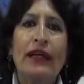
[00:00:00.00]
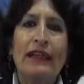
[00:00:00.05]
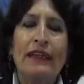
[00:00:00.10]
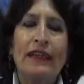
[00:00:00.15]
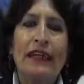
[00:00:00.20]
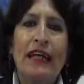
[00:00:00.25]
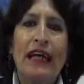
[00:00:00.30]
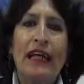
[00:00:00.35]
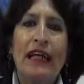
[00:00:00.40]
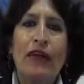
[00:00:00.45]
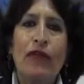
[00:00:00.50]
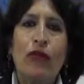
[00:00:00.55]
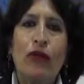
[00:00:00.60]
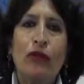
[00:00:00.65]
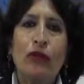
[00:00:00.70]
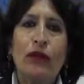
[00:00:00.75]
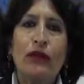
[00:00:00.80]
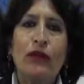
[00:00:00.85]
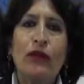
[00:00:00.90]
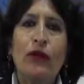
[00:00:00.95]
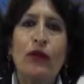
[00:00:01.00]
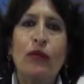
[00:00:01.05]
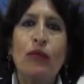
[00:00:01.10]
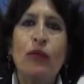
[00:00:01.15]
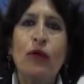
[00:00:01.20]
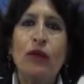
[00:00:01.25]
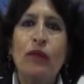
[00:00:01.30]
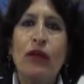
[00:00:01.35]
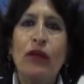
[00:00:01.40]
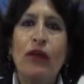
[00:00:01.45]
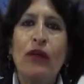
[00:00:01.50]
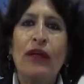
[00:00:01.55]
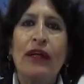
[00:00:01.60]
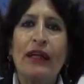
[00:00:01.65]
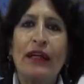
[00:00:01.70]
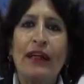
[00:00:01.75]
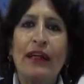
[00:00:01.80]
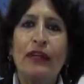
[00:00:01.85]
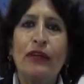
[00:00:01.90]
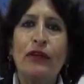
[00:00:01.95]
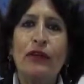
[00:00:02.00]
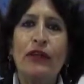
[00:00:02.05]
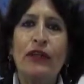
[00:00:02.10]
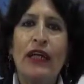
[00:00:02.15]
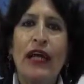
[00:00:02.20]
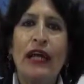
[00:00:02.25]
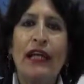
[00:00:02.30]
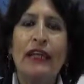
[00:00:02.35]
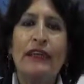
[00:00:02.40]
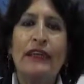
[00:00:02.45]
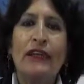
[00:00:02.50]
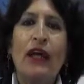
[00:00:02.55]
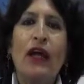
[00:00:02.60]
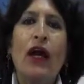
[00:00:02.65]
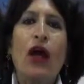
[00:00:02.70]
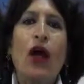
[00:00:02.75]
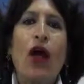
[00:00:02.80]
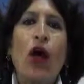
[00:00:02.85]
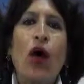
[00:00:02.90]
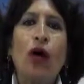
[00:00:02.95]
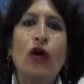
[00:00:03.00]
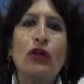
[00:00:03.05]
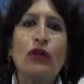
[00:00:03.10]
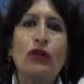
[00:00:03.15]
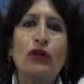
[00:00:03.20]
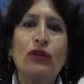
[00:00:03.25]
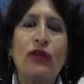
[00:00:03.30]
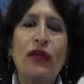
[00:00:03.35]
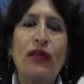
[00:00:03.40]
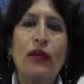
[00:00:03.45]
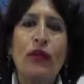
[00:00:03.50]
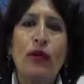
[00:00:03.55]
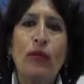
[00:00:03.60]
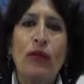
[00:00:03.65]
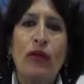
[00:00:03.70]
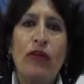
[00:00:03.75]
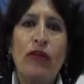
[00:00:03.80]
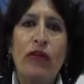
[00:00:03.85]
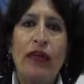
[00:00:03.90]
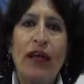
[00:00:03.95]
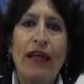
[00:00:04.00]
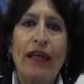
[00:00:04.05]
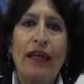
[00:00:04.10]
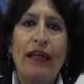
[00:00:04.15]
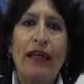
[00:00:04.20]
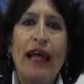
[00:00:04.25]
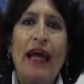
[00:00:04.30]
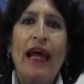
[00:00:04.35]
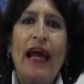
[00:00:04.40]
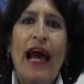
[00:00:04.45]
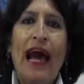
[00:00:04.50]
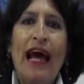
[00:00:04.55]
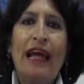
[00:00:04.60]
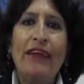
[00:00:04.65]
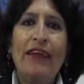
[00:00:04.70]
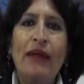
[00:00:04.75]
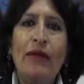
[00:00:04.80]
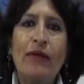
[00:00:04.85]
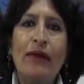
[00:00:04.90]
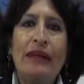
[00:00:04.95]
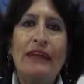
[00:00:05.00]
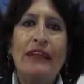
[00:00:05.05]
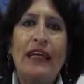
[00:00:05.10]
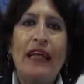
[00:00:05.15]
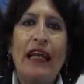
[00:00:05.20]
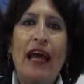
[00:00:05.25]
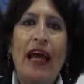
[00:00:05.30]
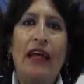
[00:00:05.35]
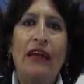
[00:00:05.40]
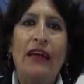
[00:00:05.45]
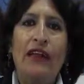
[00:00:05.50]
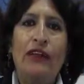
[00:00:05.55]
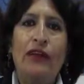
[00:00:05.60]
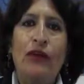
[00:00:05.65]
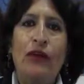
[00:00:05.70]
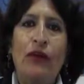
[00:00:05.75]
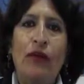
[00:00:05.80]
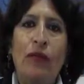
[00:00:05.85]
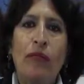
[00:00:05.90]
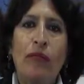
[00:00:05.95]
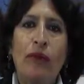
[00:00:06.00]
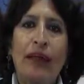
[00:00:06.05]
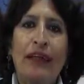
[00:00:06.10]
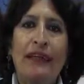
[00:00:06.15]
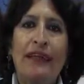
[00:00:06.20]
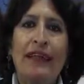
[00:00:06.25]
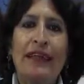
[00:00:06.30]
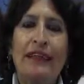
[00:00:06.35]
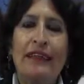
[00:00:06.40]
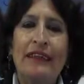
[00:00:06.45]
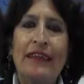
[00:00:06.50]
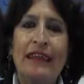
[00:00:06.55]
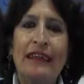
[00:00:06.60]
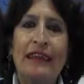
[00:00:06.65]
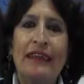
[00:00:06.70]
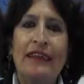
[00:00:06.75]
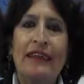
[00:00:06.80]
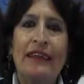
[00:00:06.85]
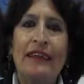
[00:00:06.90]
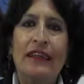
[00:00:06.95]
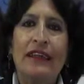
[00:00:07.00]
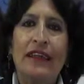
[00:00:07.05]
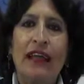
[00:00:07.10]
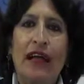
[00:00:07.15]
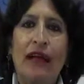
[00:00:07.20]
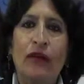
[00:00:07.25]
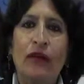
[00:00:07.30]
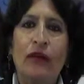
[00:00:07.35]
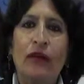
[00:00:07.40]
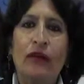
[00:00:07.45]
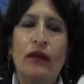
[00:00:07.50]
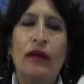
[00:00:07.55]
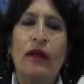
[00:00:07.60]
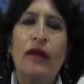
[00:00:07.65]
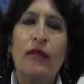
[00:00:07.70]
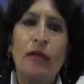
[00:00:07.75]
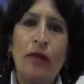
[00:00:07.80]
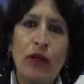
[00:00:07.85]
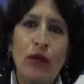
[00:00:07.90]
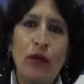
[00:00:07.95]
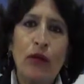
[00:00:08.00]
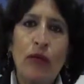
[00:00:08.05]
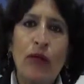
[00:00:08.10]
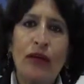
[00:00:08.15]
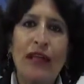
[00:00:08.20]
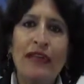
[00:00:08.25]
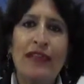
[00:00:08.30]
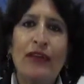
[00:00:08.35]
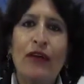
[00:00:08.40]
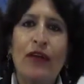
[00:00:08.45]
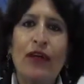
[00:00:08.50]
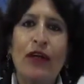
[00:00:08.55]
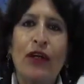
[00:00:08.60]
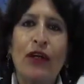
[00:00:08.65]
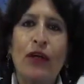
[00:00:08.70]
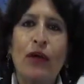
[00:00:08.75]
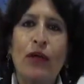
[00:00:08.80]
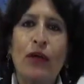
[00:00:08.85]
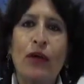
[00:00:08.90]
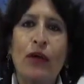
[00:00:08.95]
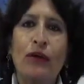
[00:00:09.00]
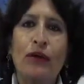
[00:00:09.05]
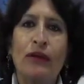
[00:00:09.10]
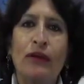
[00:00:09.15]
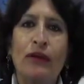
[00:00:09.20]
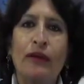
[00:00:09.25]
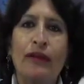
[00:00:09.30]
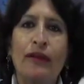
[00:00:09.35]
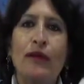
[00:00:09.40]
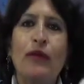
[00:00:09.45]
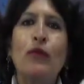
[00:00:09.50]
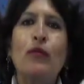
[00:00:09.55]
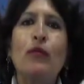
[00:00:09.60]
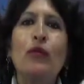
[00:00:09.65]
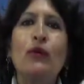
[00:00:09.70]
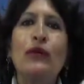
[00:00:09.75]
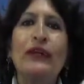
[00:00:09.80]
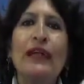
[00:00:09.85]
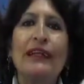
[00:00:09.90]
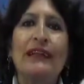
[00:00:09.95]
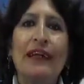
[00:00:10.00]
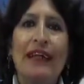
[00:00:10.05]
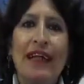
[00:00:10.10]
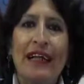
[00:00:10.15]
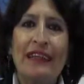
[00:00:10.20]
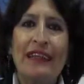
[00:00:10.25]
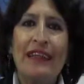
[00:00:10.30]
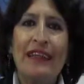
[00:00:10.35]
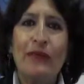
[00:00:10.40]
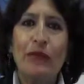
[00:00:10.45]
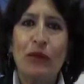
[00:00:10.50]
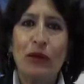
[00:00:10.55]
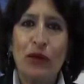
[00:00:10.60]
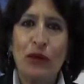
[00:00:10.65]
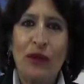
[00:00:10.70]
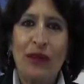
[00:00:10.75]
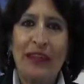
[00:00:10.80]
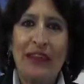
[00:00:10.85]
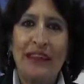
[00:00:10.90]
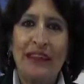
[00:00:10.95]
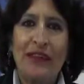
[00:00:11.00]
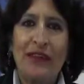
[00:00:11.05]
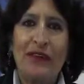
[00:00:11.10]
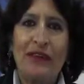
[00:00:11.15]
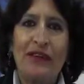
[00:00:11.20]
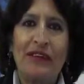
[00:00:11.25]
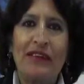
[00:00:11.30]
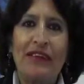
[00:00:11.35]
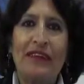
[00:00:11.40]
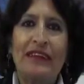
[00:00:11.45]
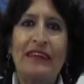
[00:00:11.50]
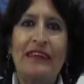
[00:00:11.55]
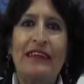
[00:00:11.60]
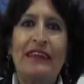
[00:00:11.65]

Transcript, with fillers: a que sigan la información por medio de redes sociales o si ustedes lo prefieren, a través de la edición Empresa de Síntesis Hidalgo. Mi nombre es Georgina Obregón. Muchas gracias por su atención.